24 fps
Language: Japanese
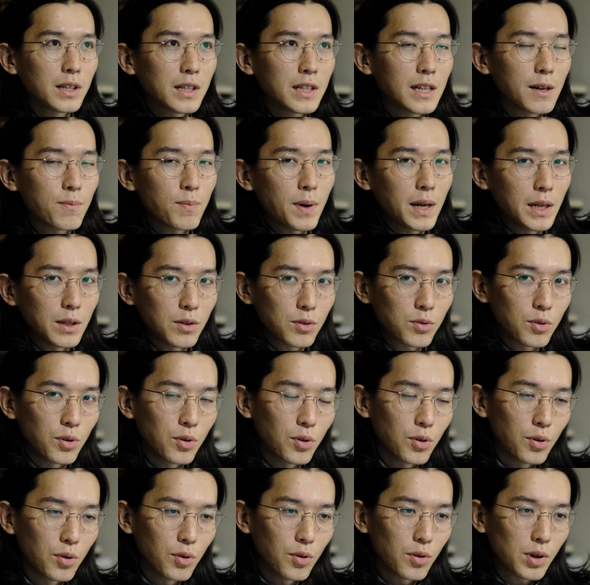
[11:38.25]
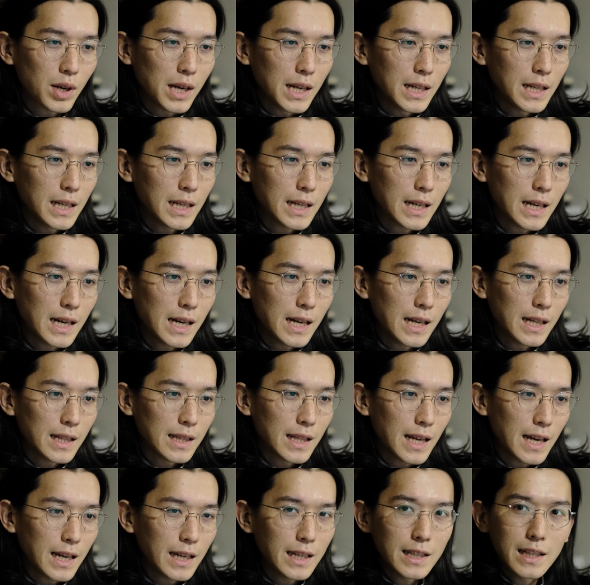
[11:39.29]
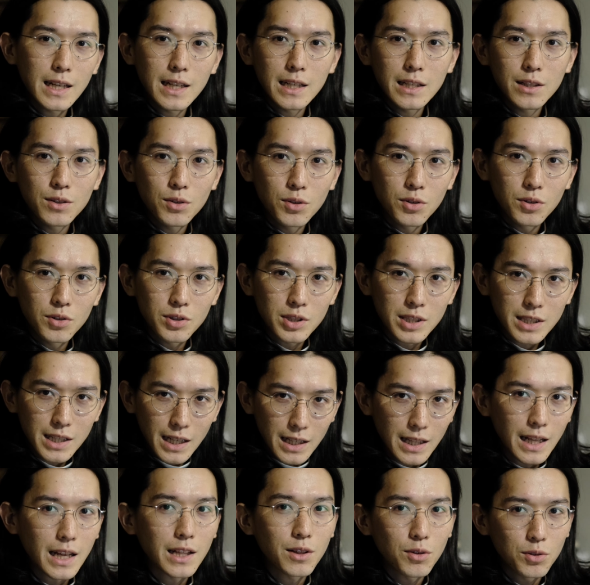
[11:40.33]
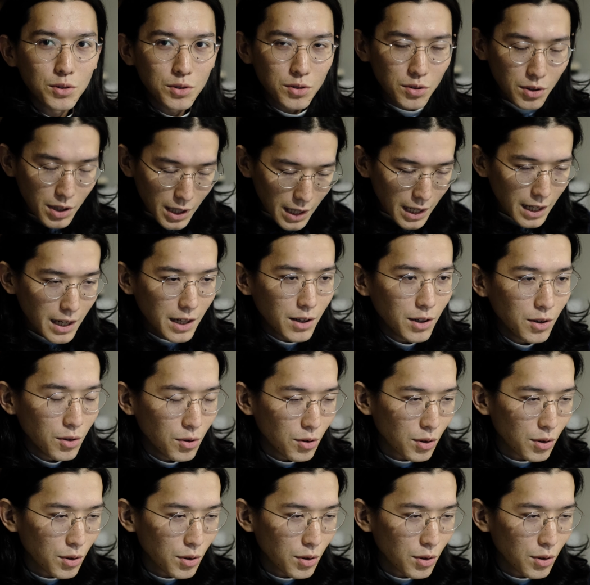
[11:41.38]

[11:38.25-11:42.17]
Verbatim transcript: やっぱりこうお金がないなりの仕方というか、